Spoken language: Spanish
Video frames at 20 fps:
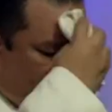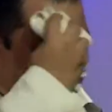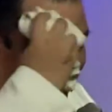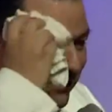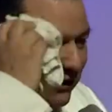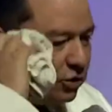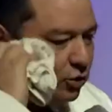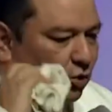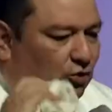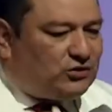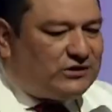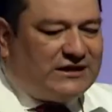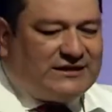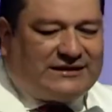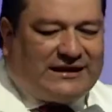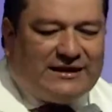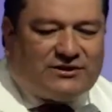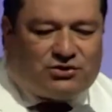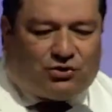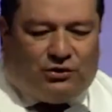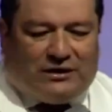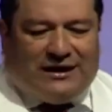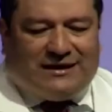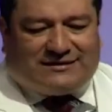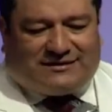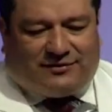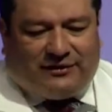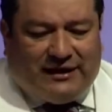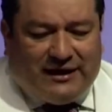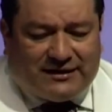Entonces, ¿qué son
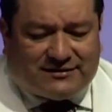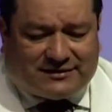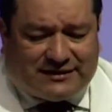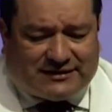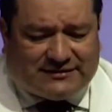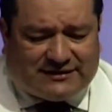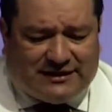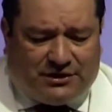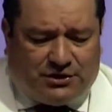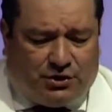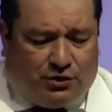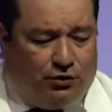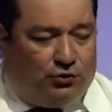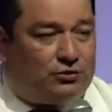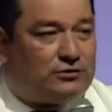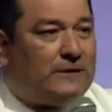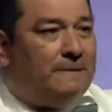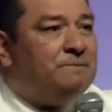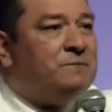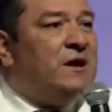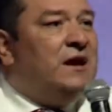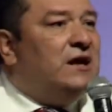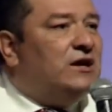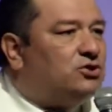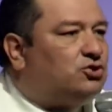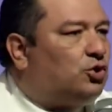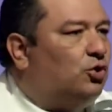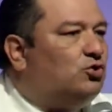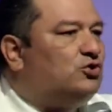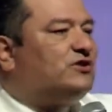las fiestas de Dios?
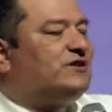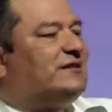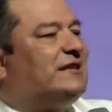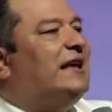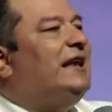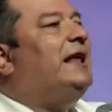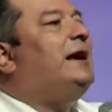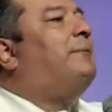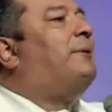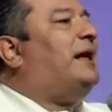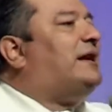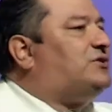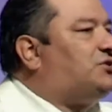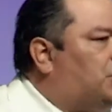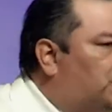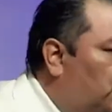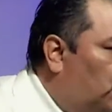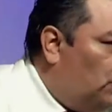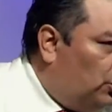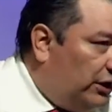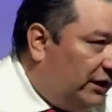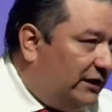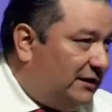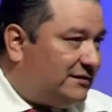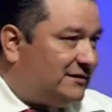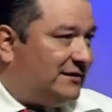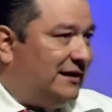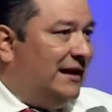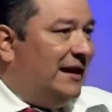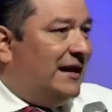Son
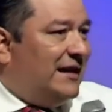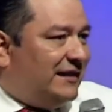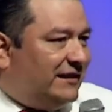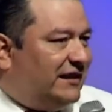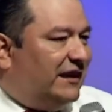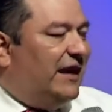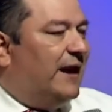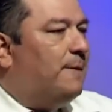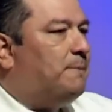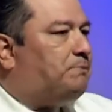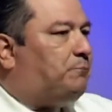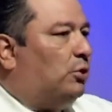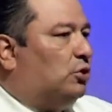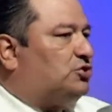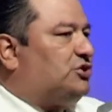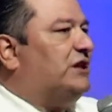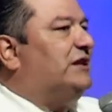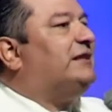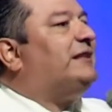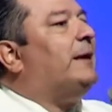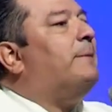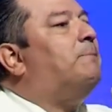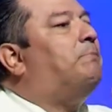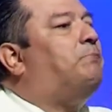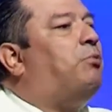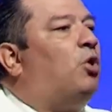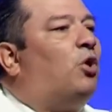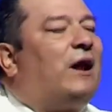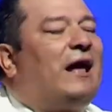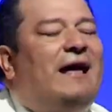celebraciones tiempos y
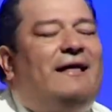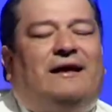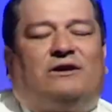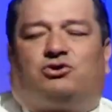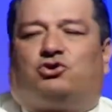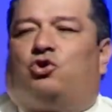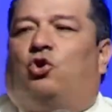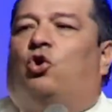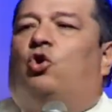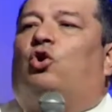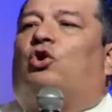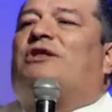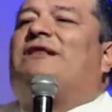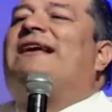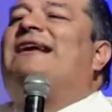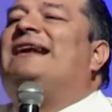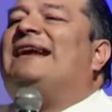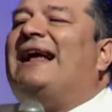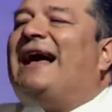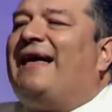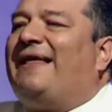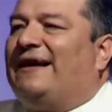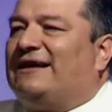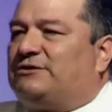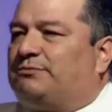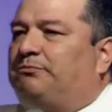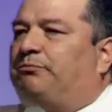temporadas ordenadas